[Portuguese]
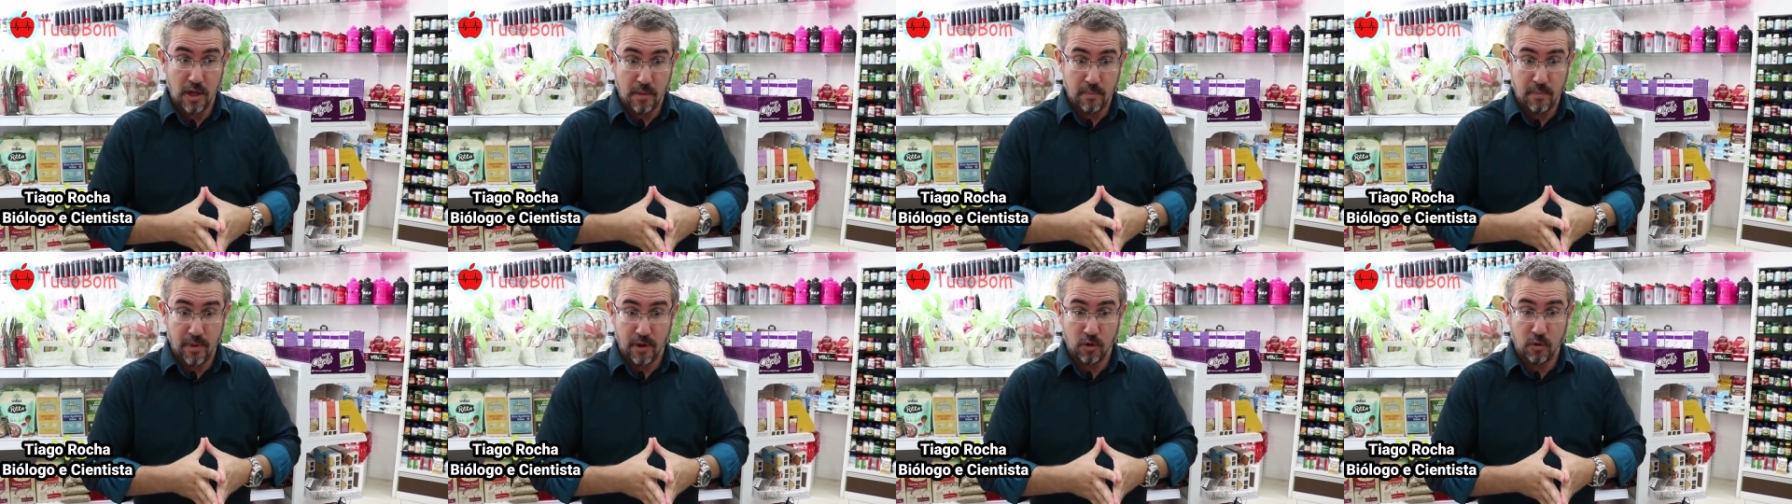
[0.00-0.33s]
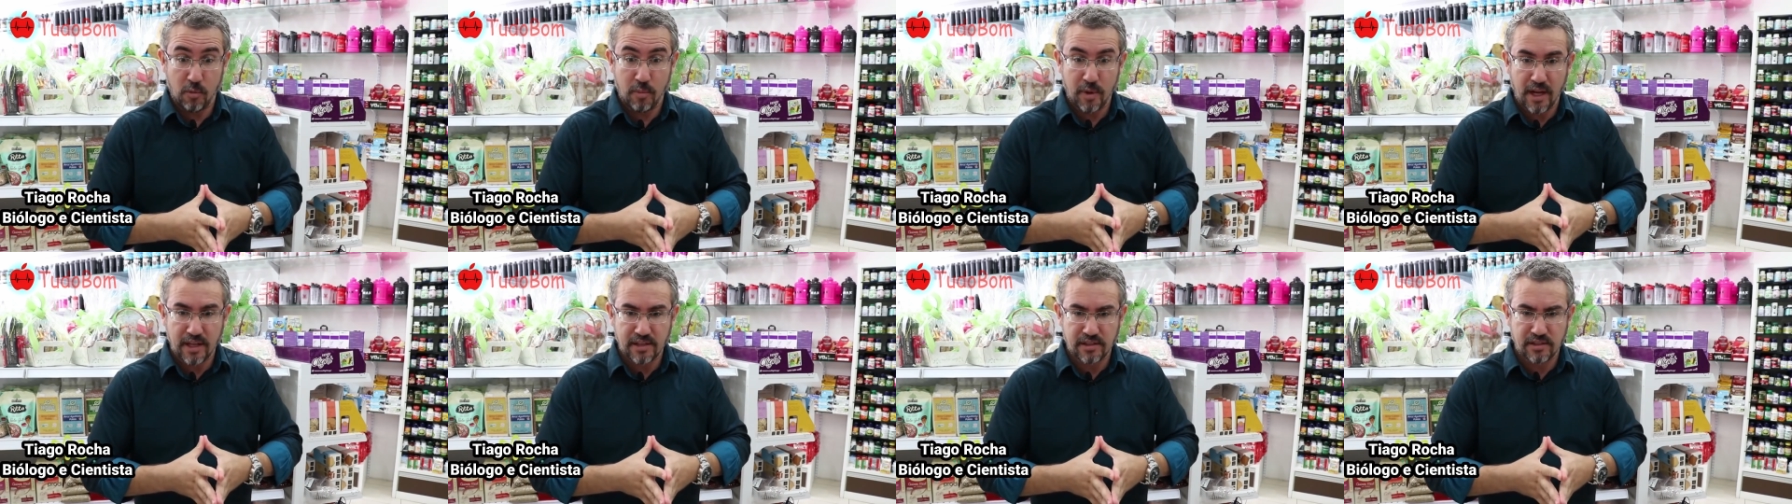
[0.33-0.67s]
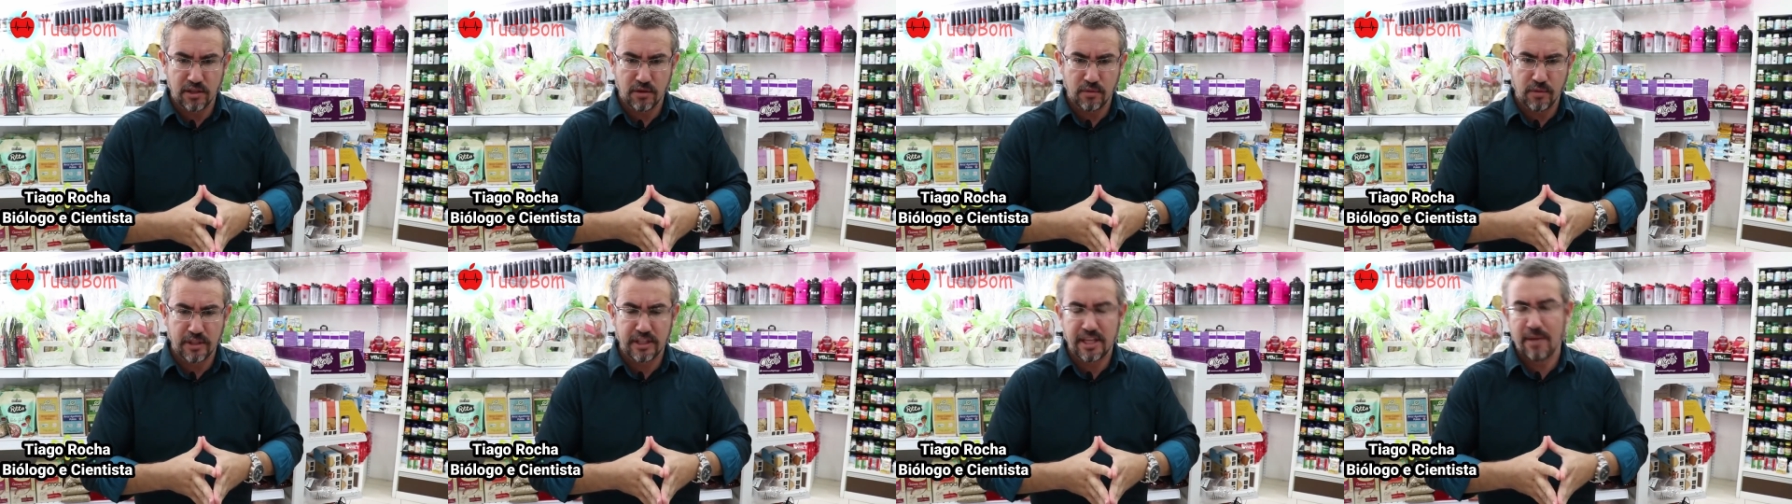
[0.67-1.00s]
pelo
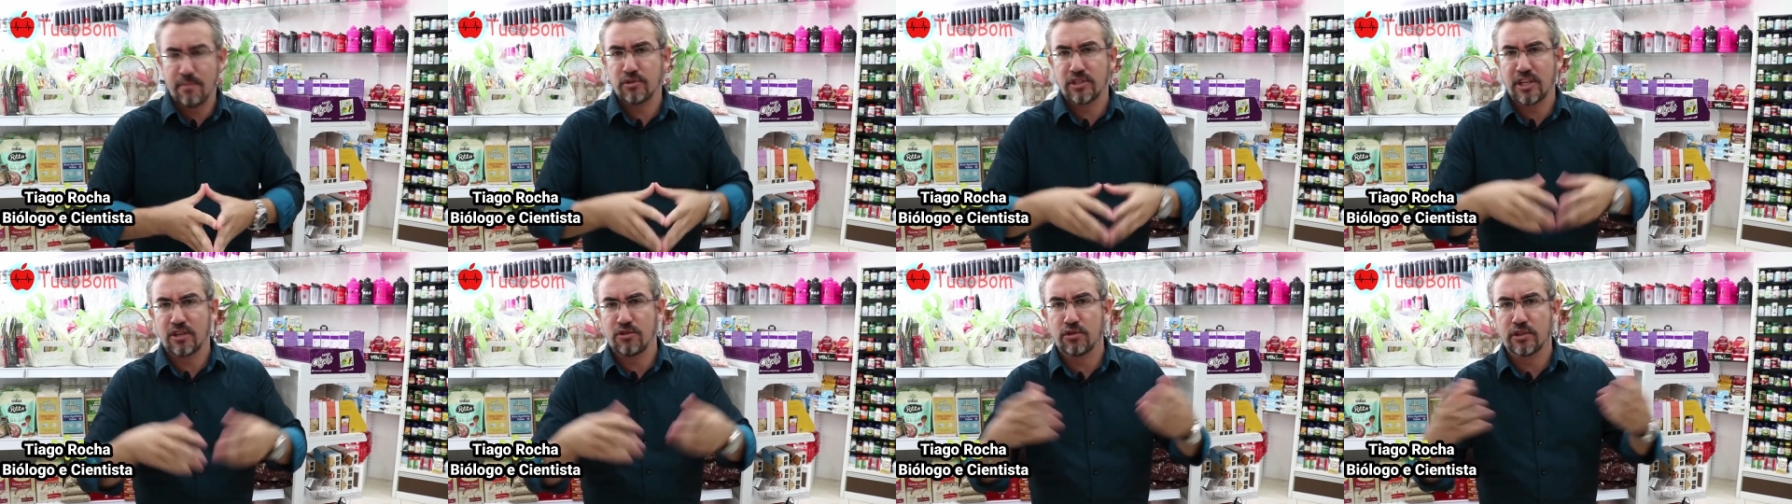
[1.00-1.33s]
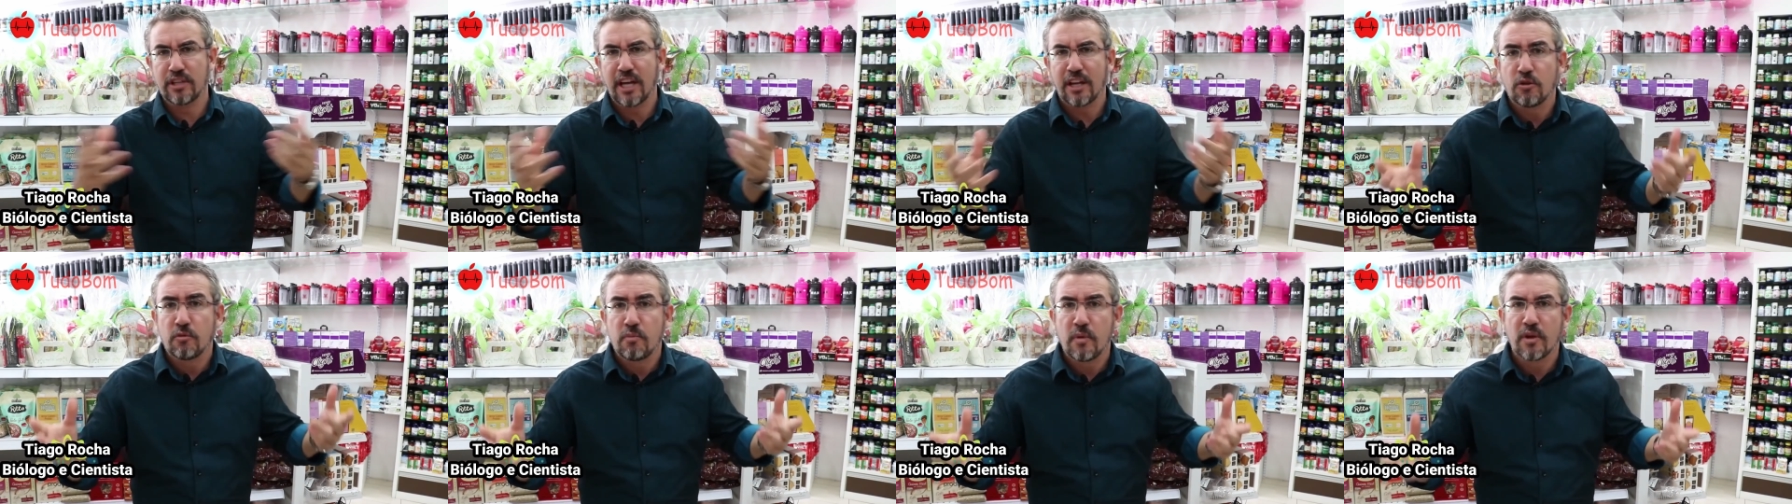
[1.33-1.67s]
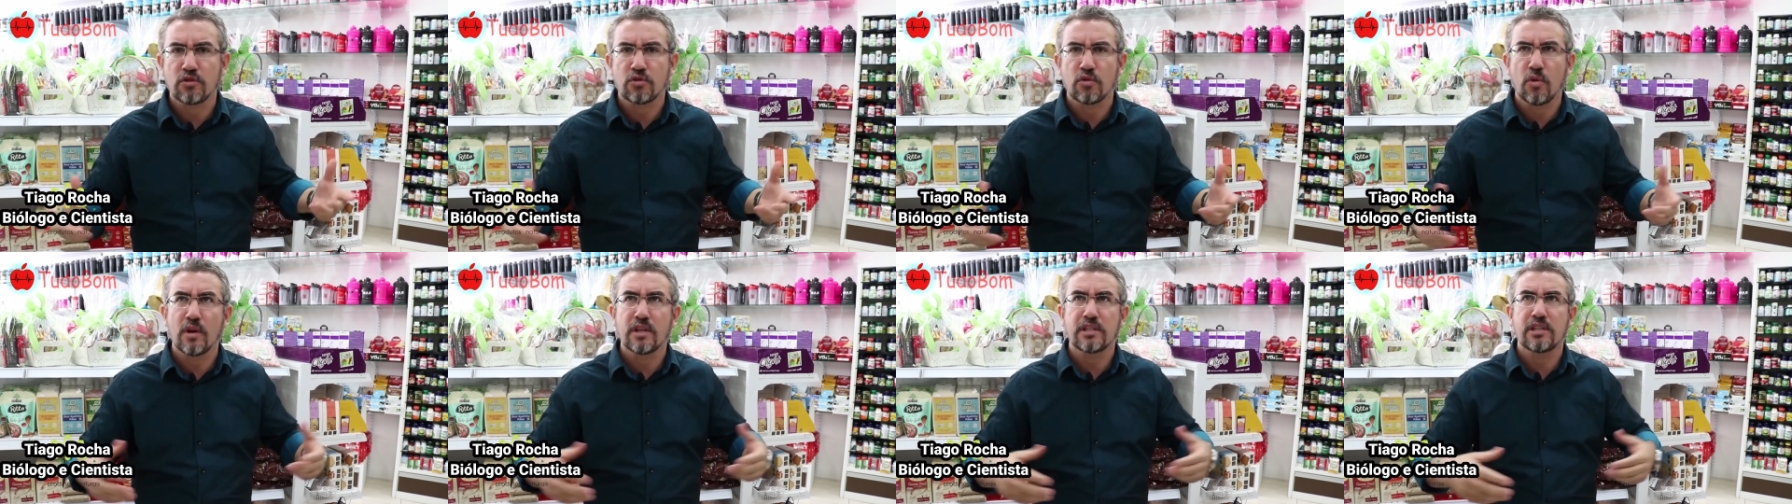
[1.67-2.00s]
Brasil e temos ajudado
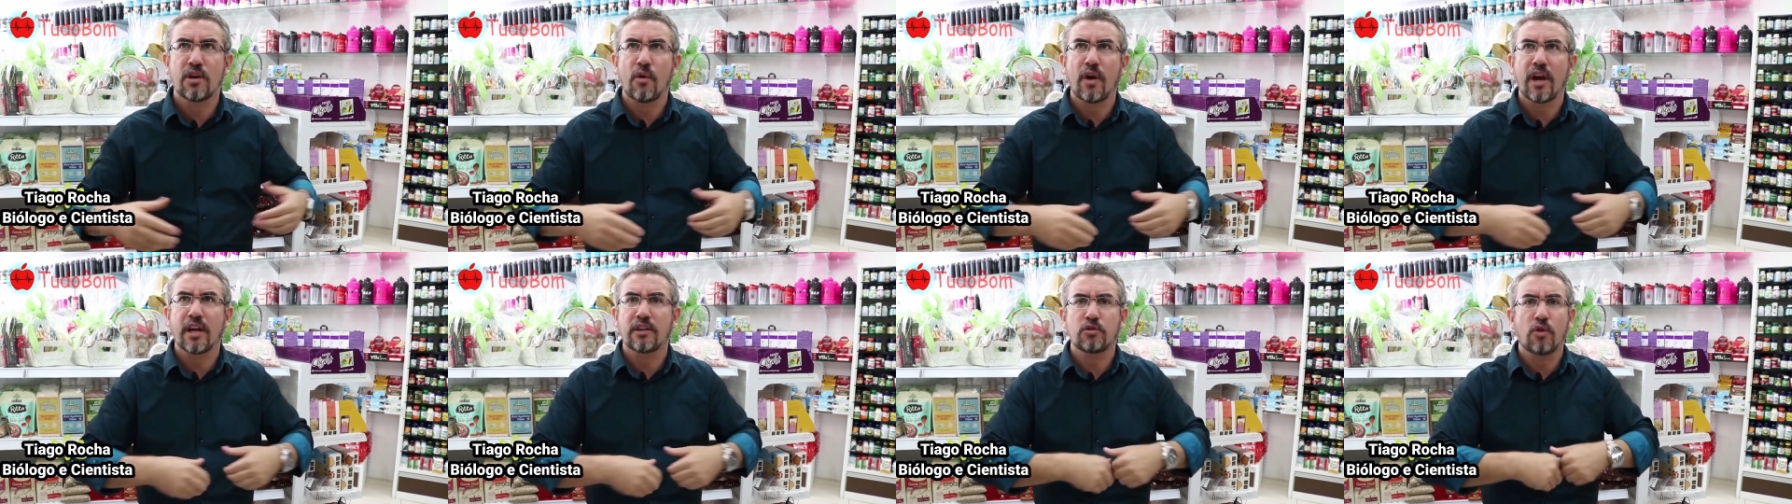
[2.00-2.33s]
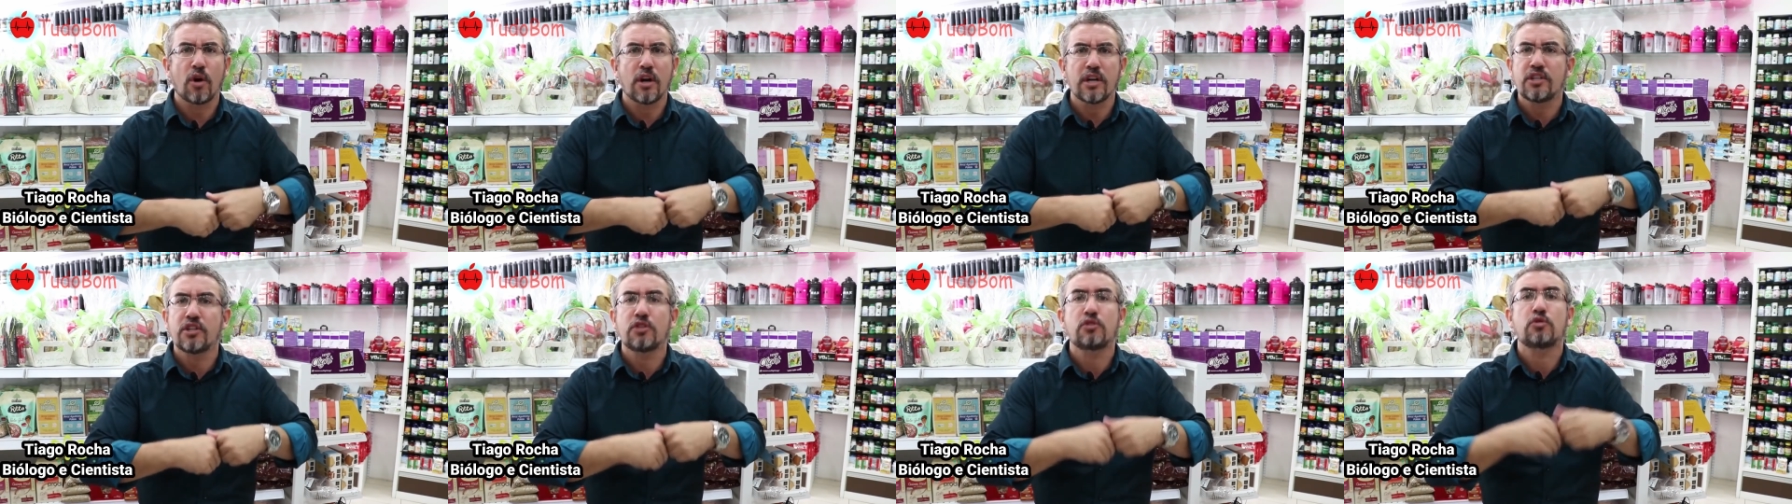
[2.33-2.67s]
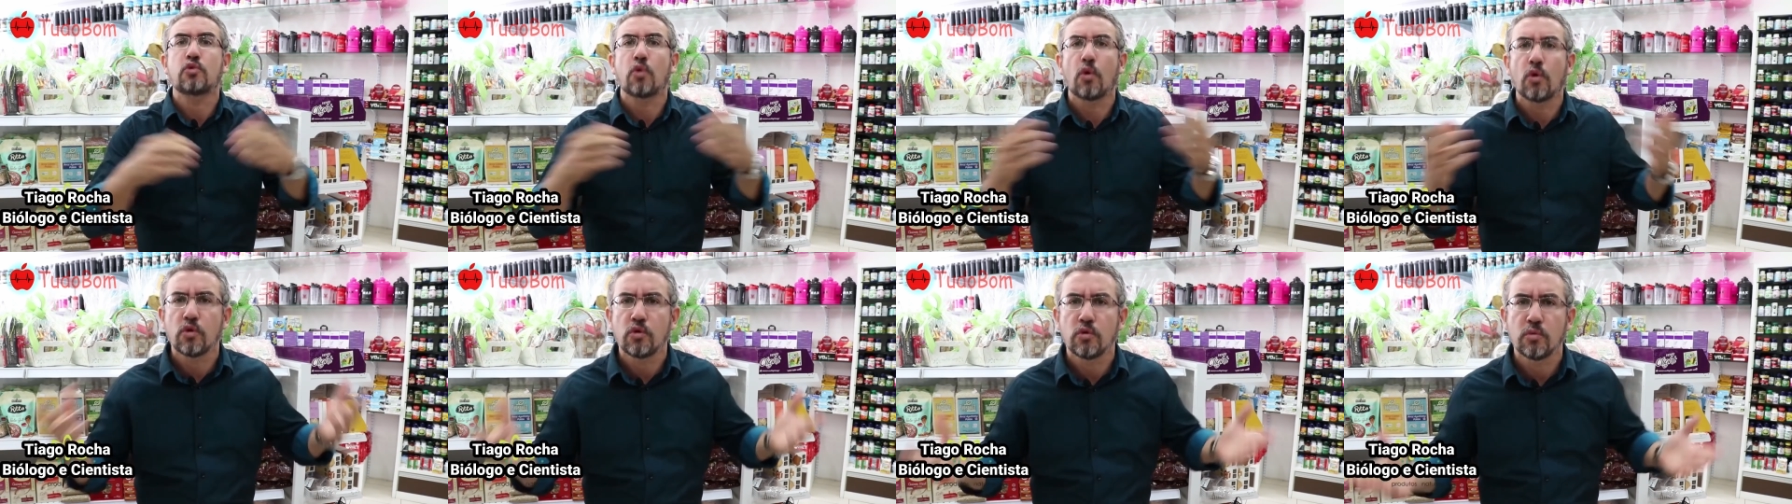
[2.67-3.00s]
pessoas ao redor de
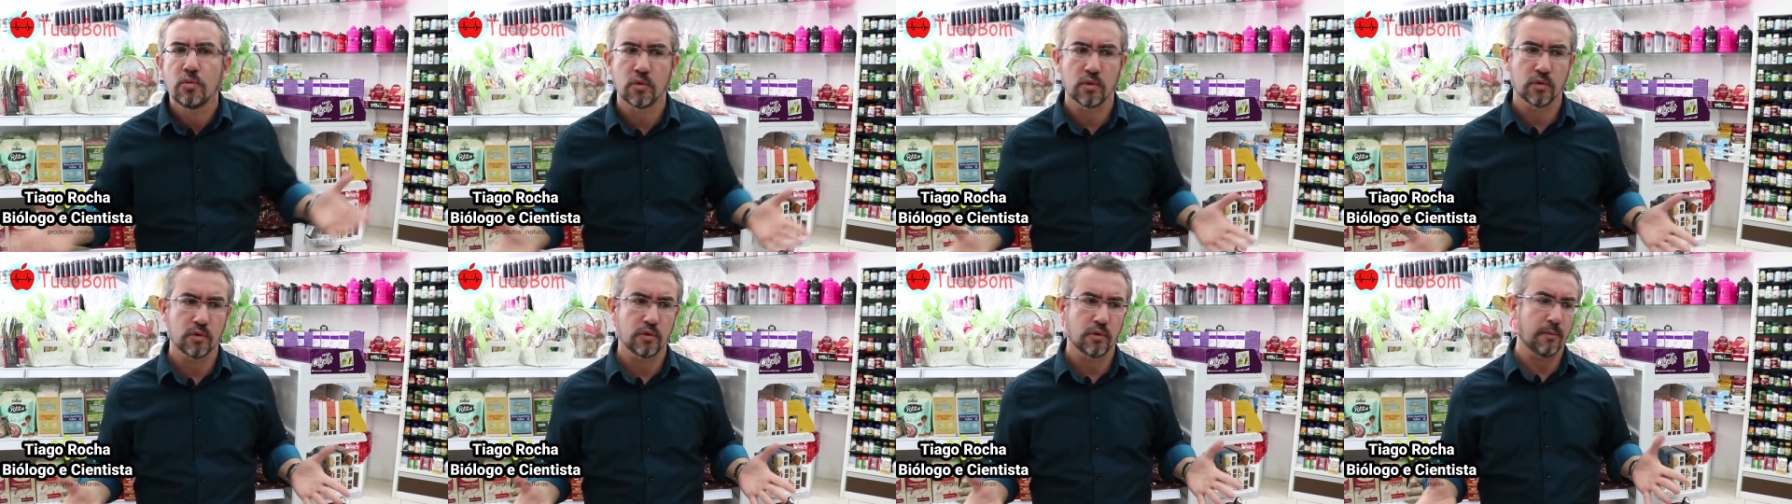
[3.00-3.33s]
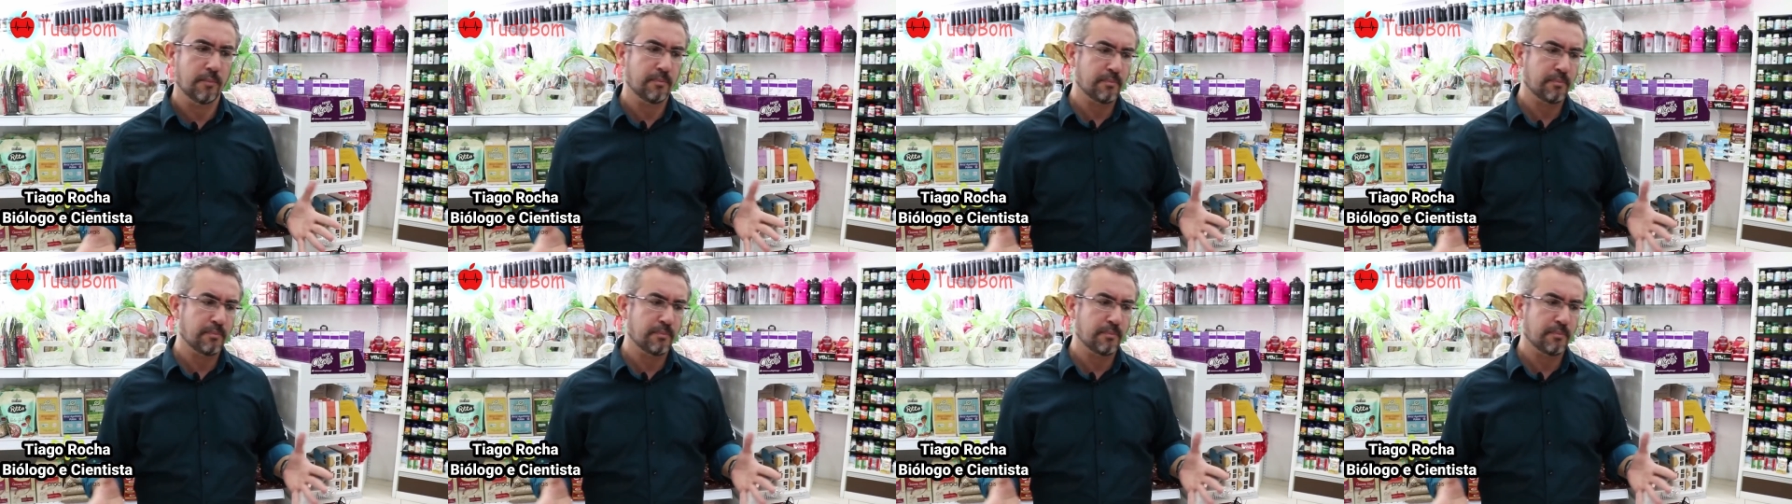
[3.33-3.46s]
todo o mundo.